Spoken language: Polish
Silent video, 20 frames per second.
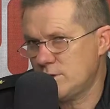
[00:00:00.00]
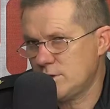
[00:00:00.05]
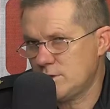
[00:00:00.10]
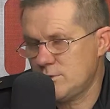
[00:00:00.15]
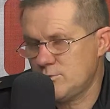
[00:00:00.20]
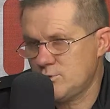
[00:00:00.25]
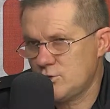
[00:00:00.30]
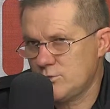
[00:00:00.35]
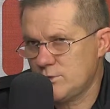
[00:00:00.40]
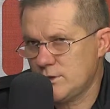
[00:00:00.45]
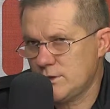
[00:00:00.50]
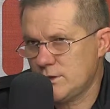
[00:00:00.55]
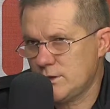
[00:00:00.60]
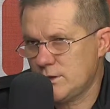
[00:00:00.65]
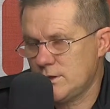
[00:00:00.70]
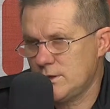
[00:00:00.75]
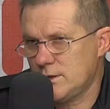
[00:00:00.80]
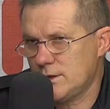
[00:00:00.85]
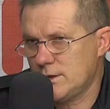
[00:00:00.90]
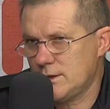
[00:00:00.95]
taki przypadek
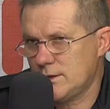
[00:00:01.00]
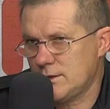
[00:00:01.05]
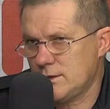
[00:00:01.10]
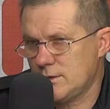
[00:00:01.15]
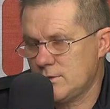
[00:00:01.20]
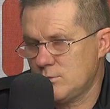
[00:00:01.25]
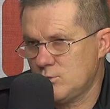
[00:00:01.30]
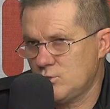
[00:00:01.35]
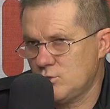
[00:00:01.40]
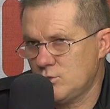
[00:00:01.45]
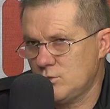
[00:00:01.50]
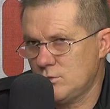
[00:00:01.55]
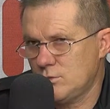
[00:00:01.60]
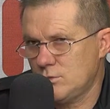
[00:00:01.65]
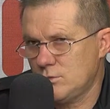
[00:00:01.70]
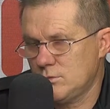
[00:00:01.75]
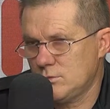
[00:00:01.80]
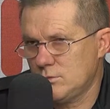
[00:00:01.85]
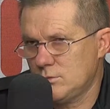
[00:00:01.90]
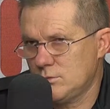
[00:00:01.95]
kilka lat
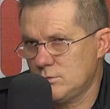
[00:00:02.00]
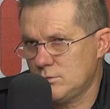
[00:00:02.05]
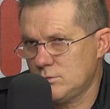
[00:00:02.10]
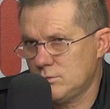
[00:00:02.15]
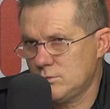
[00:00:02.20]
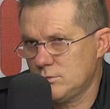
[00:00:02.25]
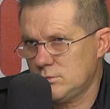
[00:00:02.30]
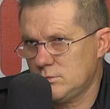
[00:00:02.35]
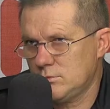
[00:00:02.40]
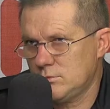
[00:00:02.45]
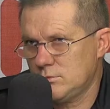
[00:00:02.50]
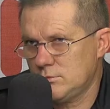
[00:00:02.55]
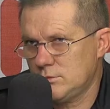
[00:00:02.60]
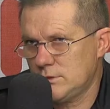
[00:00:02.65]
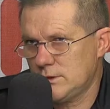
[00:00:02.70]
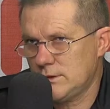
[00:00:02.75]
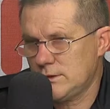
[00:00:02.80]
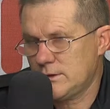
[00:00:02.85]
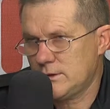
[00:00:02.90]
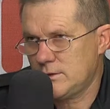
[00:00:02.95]
temu
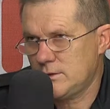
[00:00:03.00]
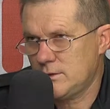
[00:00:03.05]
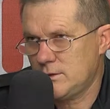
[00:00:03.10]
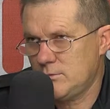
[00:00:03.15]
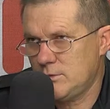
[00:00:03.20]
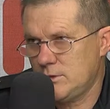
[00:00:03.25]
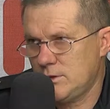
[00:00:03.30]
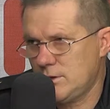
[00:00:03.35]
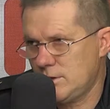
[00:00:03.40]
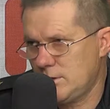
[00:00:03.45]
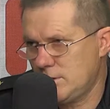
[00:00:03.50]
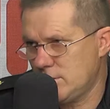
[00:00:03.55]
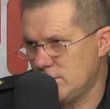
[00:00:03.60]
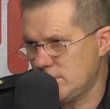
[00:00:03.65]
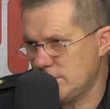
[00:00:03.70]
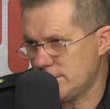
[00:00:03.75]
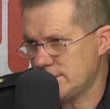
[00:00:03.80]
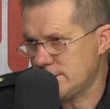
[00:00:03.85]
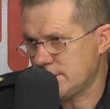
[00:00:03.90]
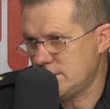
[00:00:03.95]
na terenie gminy
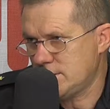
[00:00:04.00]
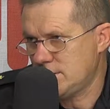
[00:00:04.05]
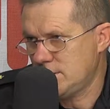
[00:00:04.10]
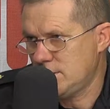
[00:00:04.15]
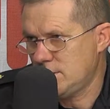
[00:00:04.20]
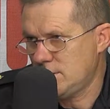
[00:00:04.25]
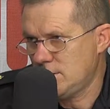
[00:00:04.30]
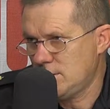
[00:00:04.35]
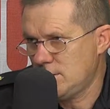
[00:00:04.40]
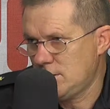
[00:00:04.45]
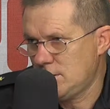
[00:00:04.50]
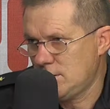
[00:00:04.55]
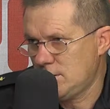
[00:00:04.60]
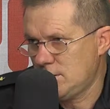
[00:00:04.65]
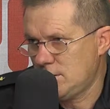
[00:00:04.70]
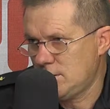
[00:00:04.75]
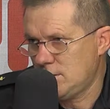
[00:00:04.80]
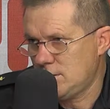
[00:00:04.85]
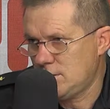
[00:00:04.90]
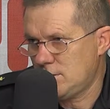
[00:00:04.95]
Glinojeck. Mhm
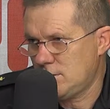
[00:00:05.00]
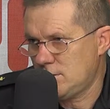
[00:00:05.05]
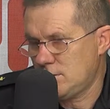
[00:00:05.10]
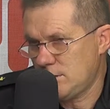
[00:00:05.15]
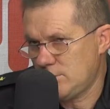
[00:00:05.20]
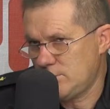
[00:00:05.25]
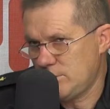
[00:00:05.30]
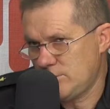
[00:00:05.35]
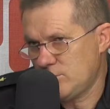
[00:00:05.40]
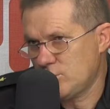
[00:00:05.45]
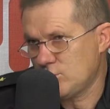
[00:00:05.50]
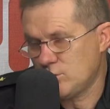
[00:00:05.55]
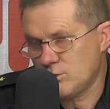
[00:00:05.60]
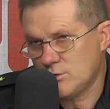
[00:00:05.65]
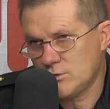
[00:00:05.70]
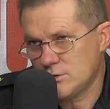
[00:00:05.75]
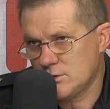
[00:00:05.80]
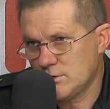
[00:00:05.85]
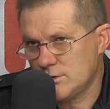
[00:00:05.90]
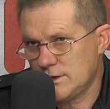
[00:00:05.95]
to na pewno, to
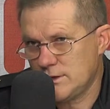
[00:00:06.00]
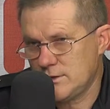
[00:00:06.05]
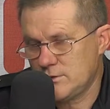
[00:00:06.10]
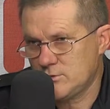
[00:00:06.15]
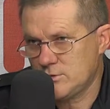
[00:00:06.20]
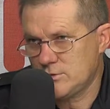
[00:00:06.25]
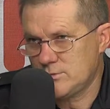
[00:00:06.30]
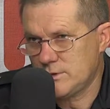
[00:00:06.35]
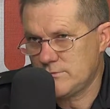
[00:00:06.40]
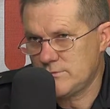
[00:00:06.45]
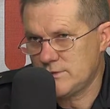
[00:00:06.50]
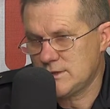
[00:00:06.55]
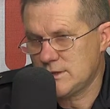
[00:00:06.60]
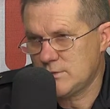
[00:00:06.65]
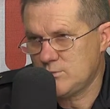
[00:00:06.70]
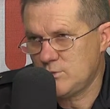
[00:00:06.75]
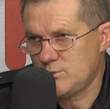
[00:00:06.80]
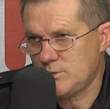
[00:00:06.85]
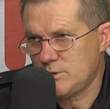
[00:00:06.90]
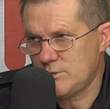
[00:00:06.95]
doskonale tą sprawę z
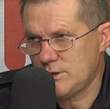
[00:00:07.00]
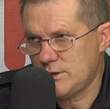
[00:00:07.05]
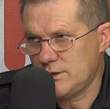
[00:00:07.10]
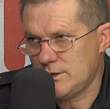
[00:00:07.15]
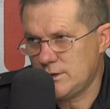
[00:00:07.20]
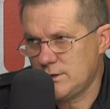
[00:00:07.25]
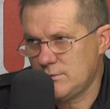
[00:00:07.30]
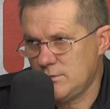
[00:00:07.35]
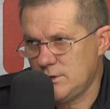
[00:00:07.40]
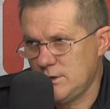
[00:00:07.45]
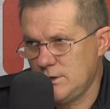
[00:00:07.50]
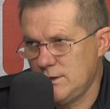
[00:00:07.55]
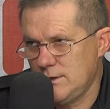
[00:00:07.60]
nami pamiętam.